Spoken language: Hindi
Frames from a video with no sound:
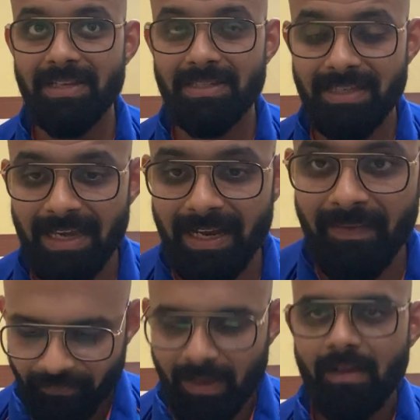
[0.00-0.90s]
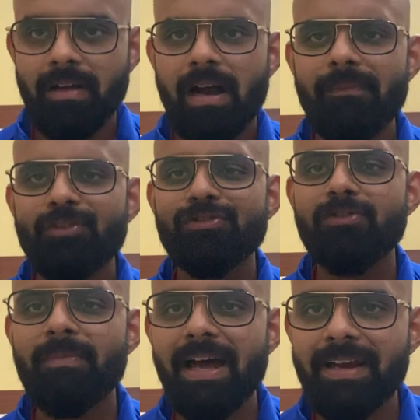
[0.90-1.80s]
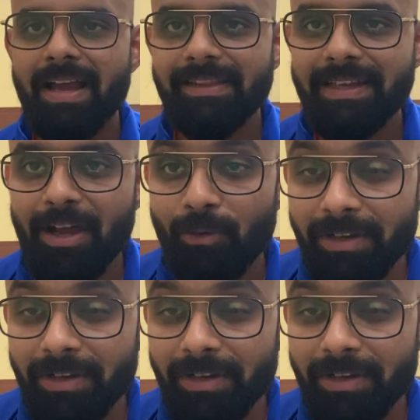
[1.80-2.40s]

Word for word: मैचेस खेले अब दोस्तों बारी आती है